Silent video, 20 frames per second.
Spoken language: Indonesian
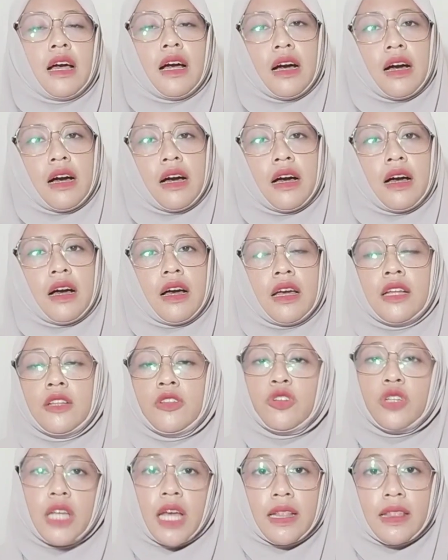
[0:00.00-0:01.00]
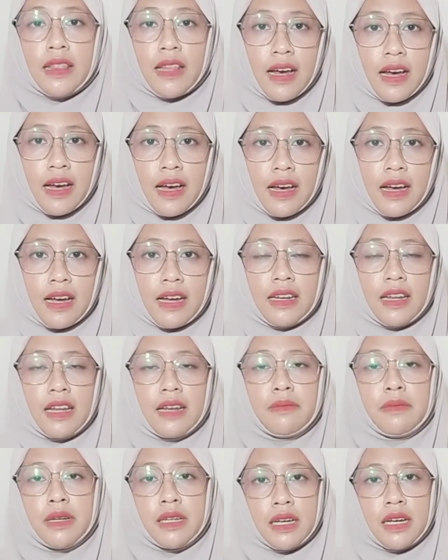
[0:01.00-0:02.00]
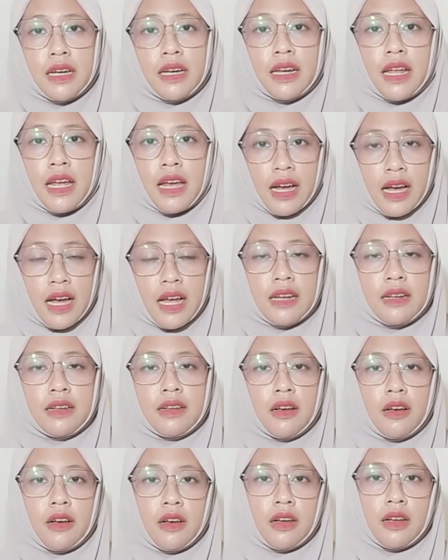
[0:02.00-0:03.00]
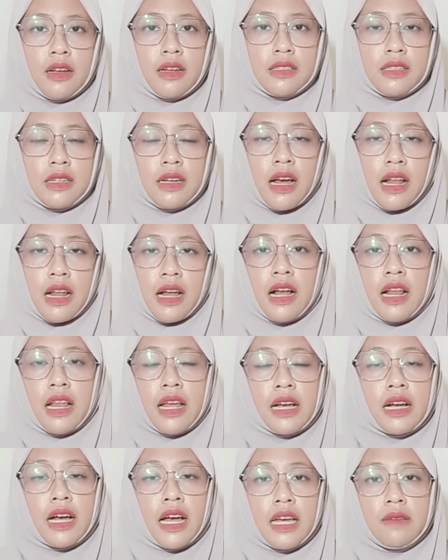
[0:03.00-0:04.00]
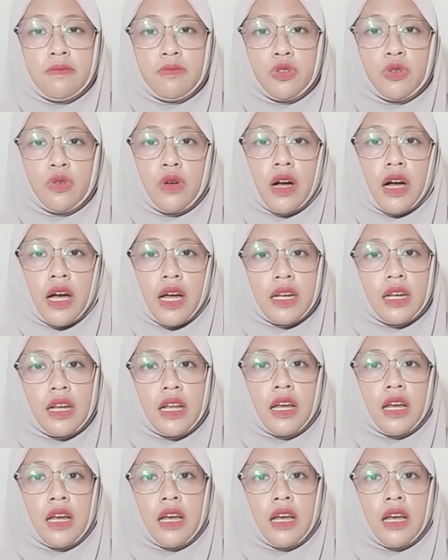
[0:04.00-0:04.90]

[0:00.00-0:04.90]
uh, itu nyata dan benar ya kan uh, segala hal yang gaib juga kan